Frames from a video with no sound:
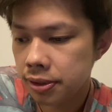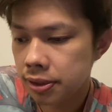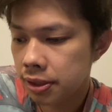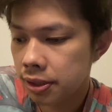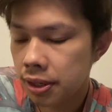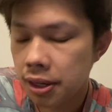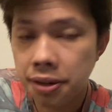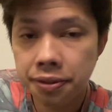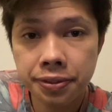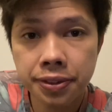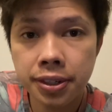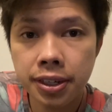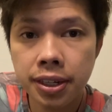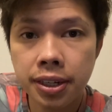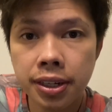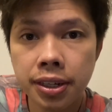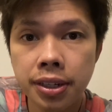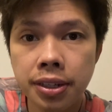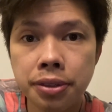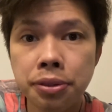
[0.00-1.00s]
after
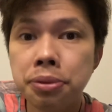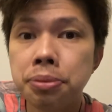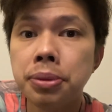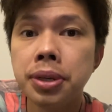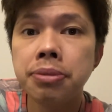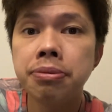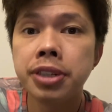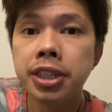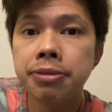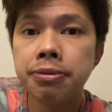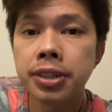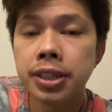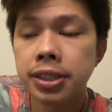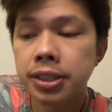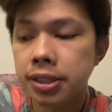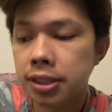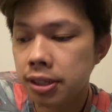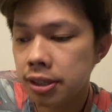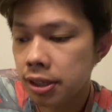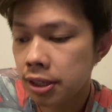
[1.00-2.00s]
I took my
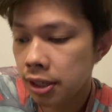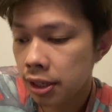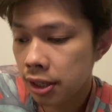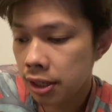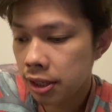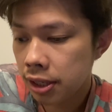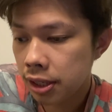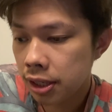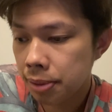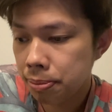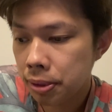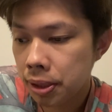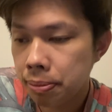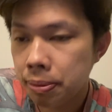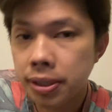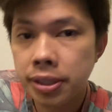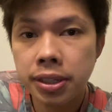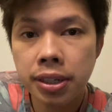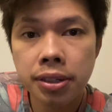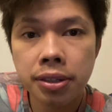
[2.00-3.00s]
breakfast,
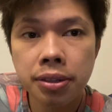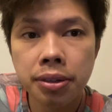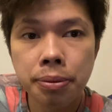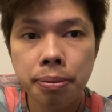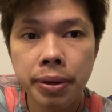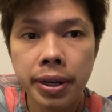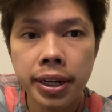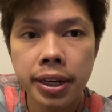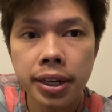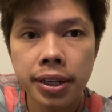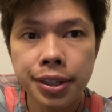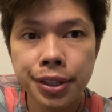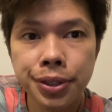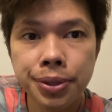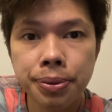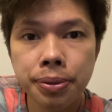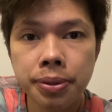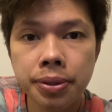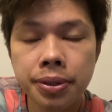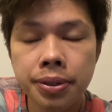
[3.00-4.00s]
napapansin ko parang yung
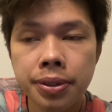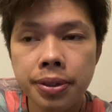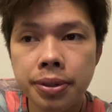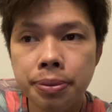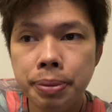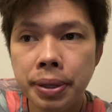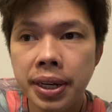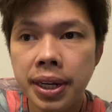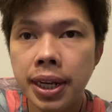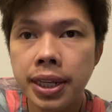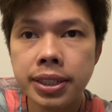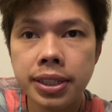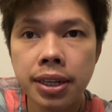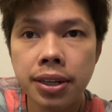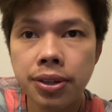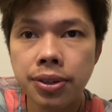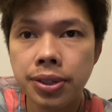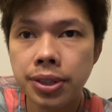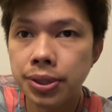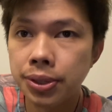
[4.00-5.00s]
panlasa
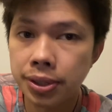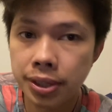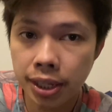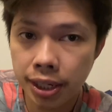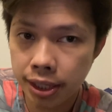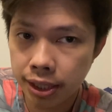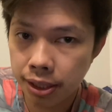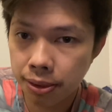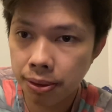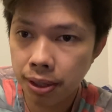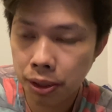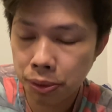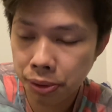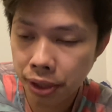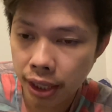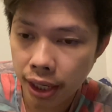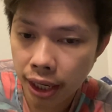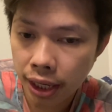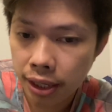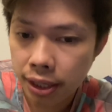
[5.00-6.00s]
ko totally
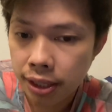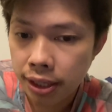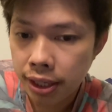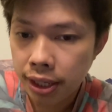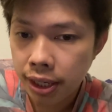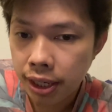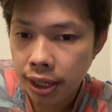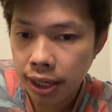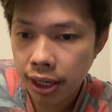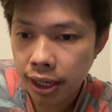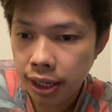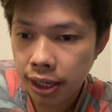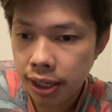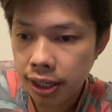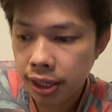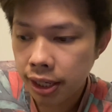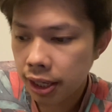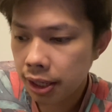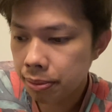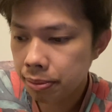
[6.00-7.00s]
nawawala.
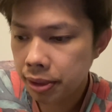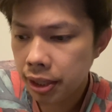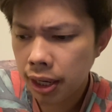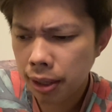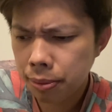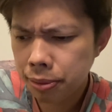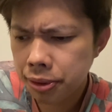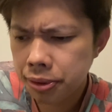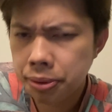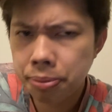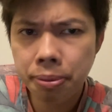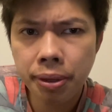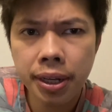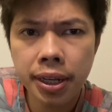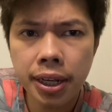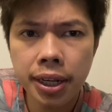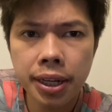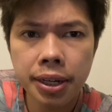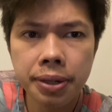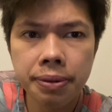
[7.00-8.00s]
And um, inaamoy ko yung
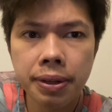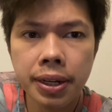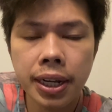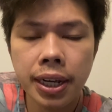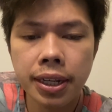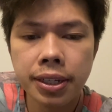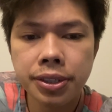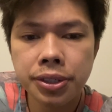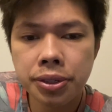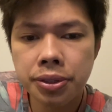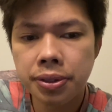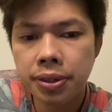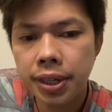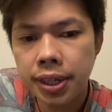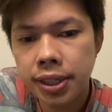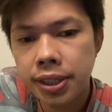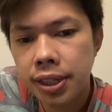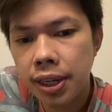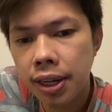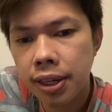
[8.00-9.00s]
pagkain, wala. So, I
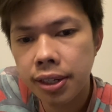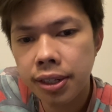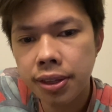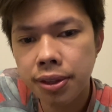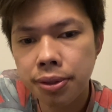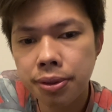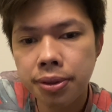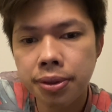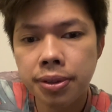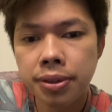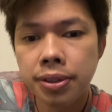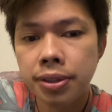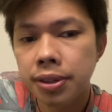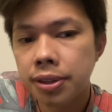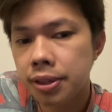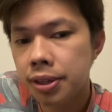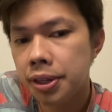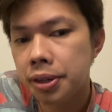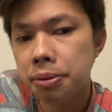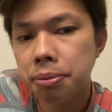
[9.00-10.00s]
decided to
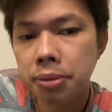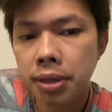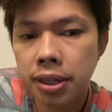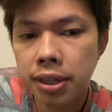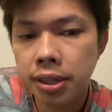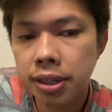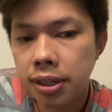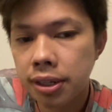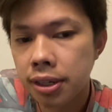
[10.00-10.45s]
take my